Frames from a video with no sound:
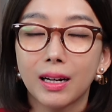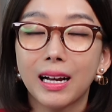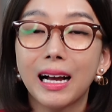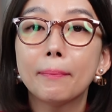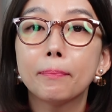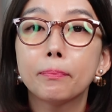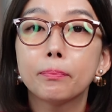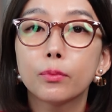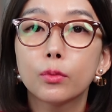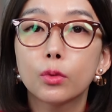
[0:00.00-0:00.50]

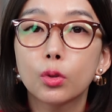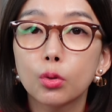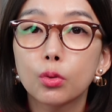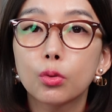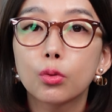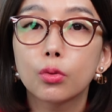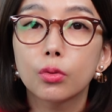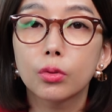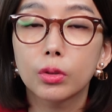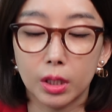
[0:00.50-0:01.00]

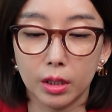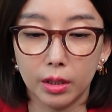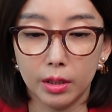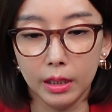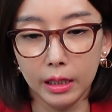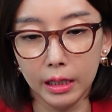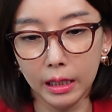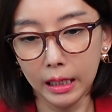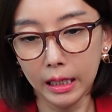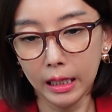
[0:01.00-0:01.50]
갑툭튀.
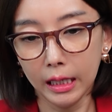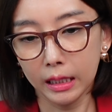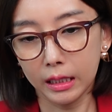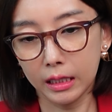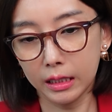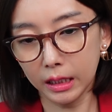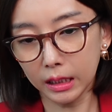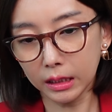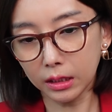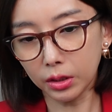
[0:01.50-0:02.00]

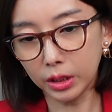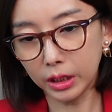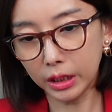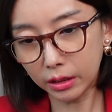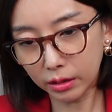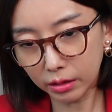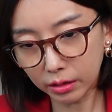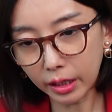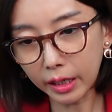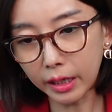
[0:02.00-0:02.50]
그래서
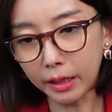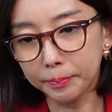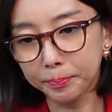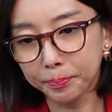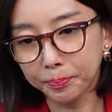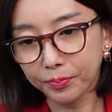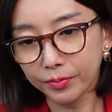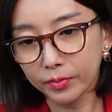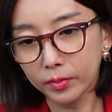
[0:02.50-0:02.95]
이때